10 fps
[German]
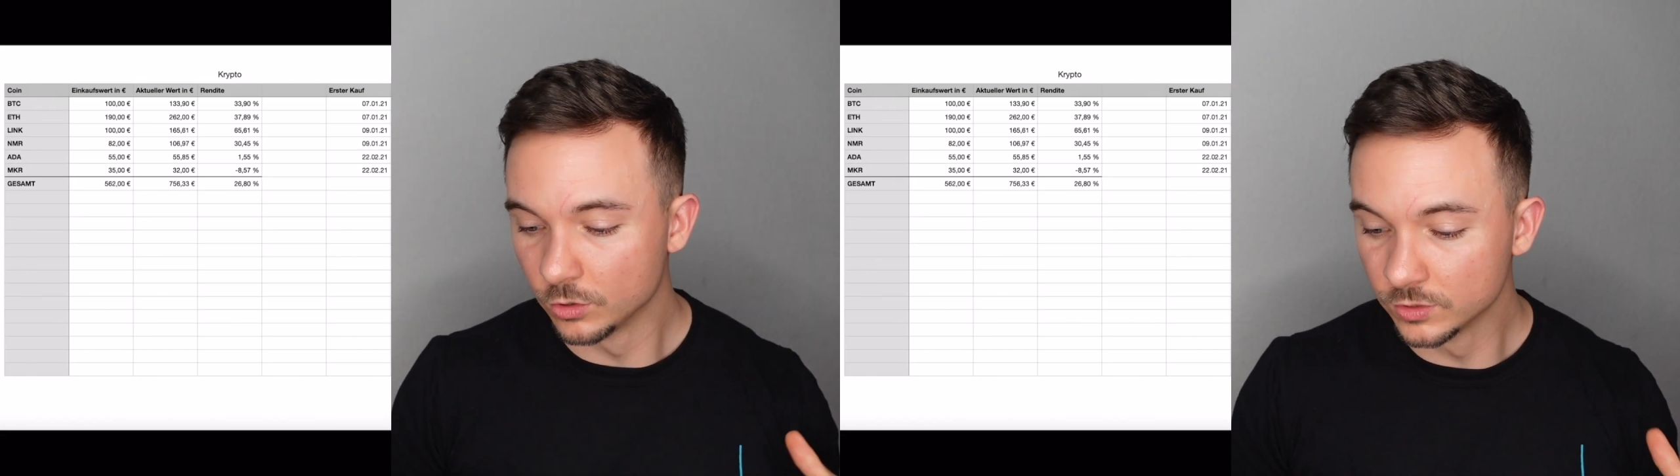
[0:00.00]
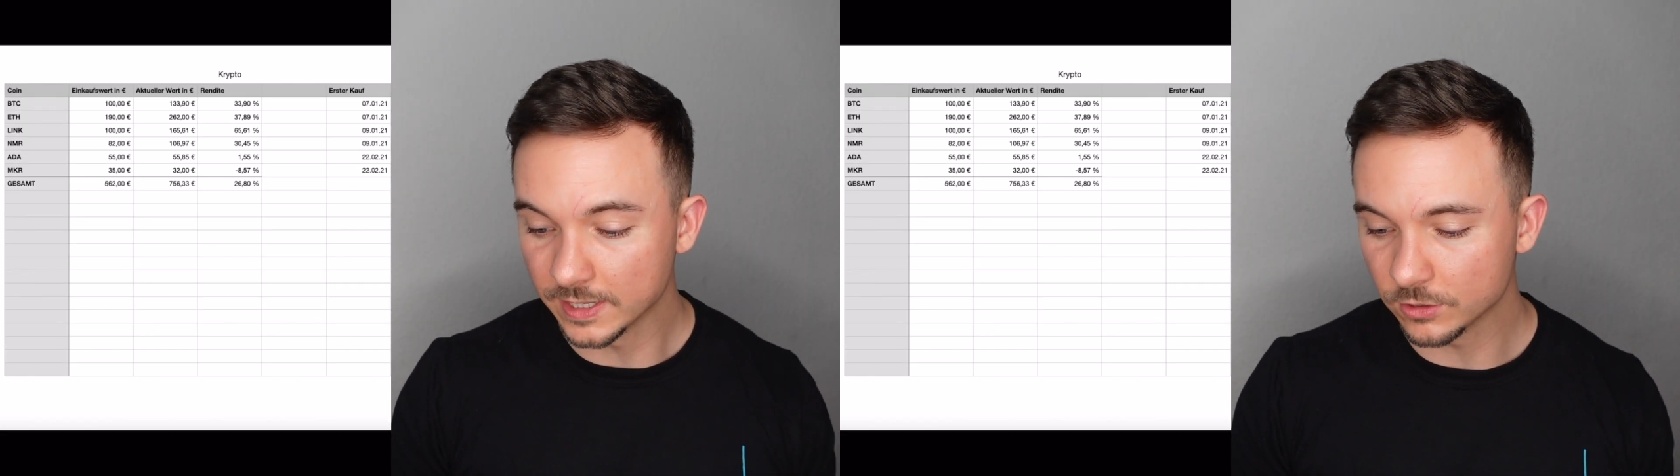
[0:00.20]

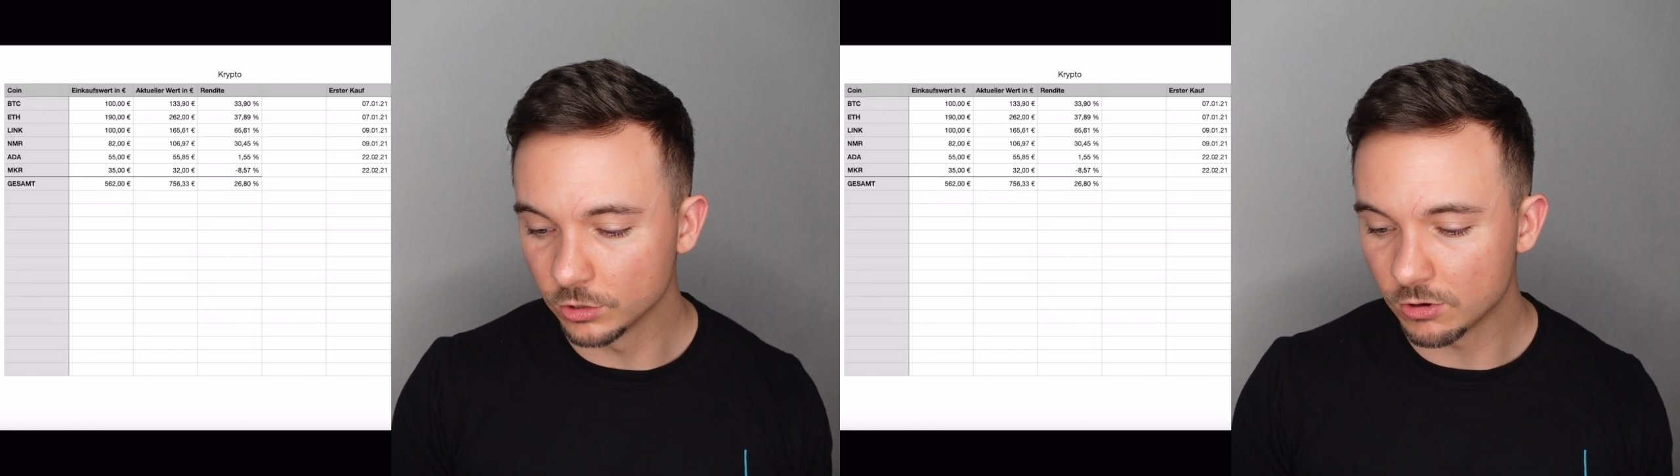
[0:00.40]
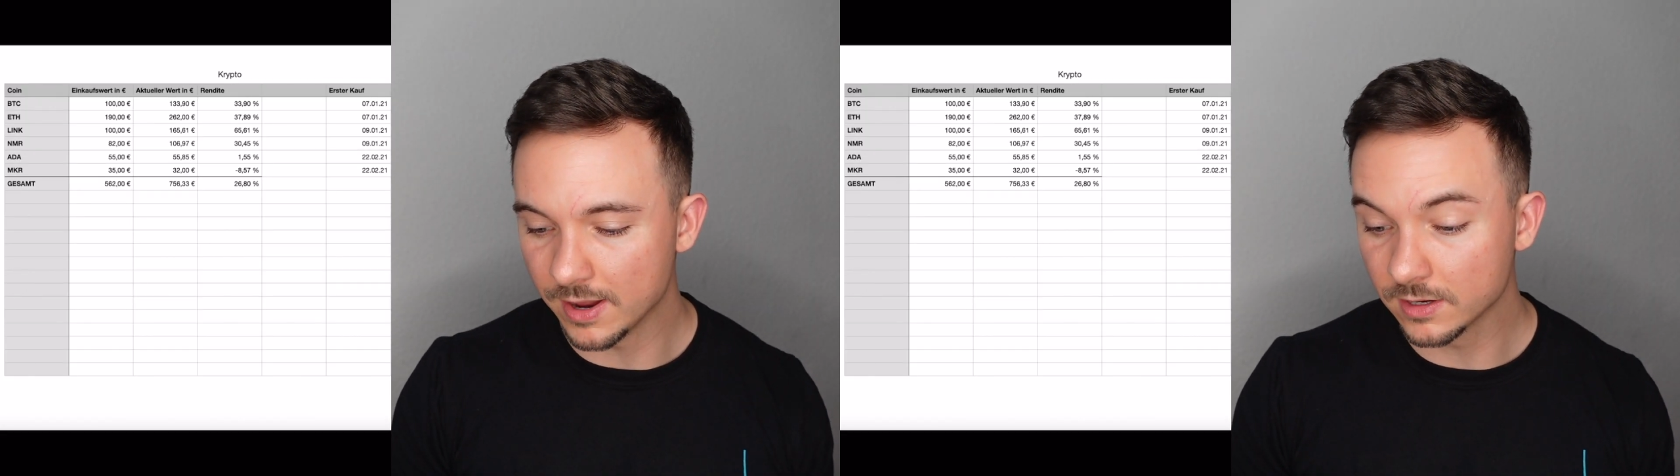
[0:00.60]
100
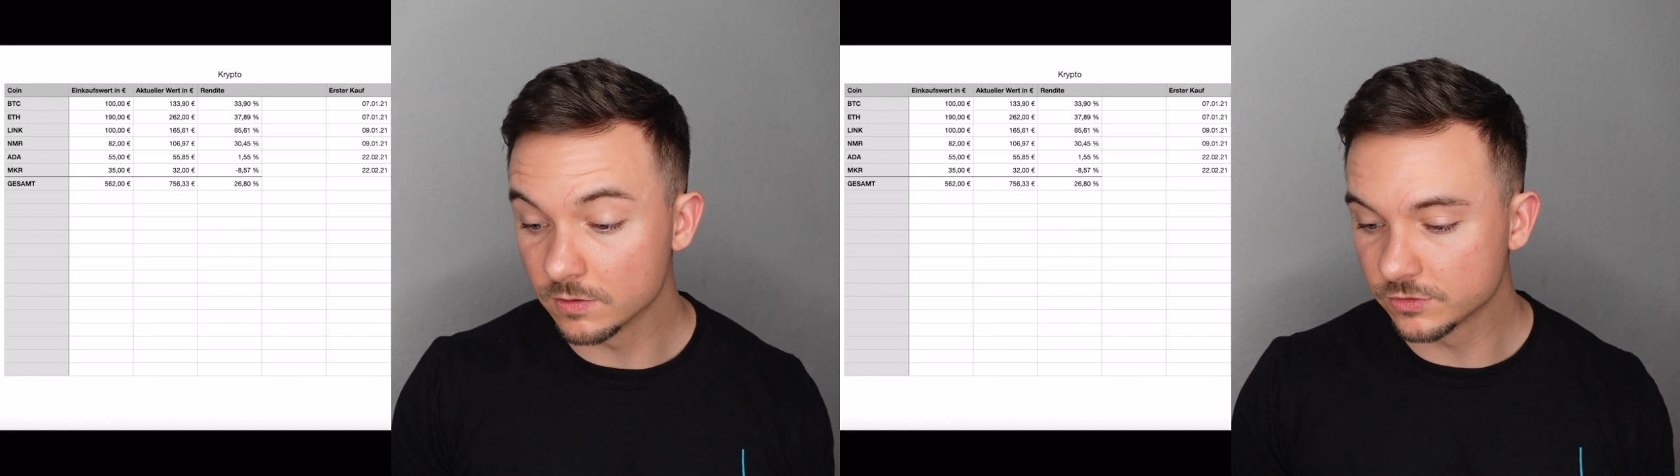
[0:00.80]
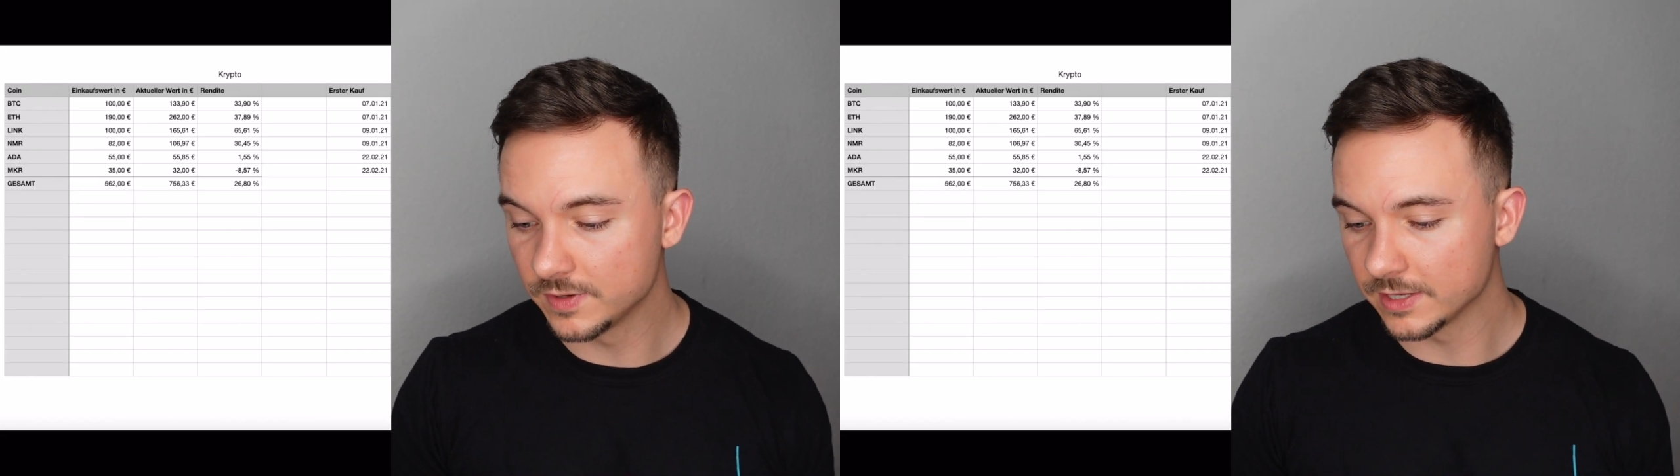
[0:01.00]
Euro
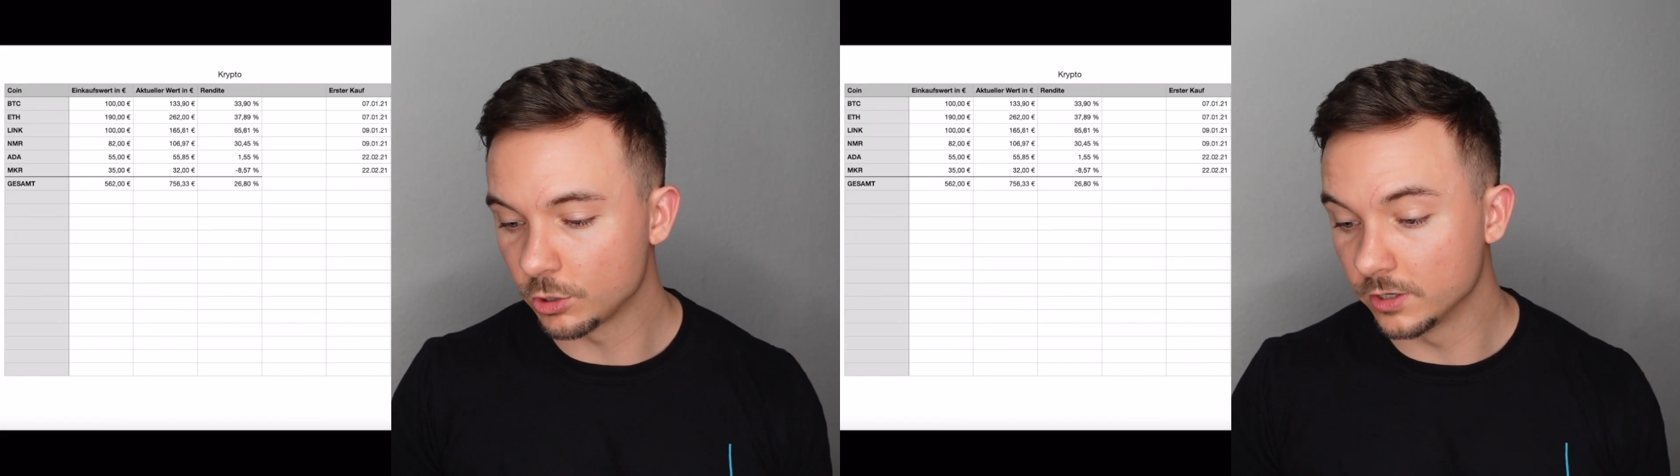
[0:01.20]
Einkaufswert,